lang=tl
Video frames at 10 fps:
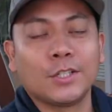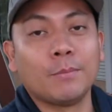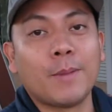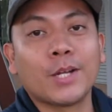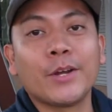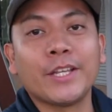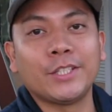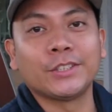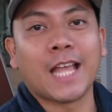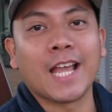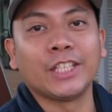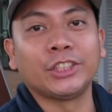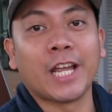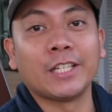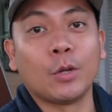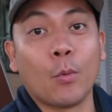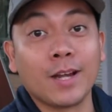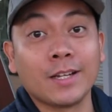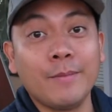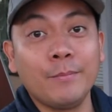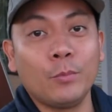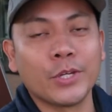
Kung bago kayo dito sa aking channel, welcome!